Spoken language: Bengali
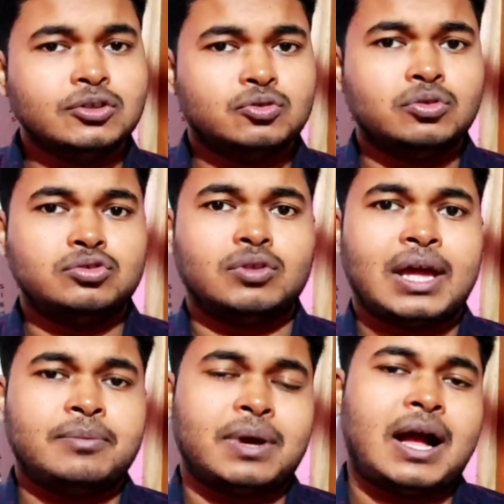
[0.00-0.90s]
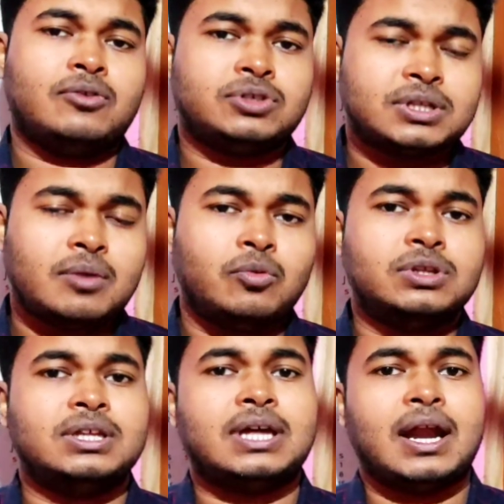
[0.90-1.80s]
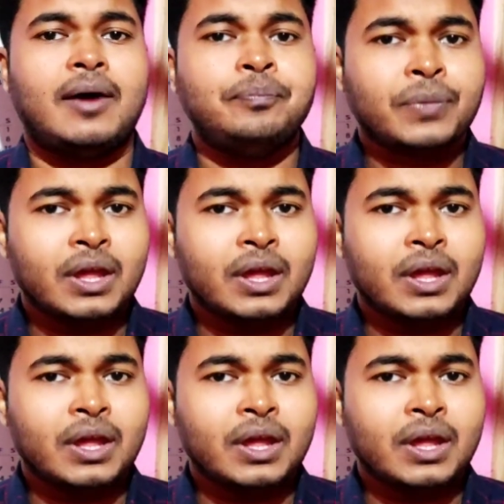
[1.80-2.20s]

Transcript: জুন জুলাই বা আগস্টের মধ্যে তারা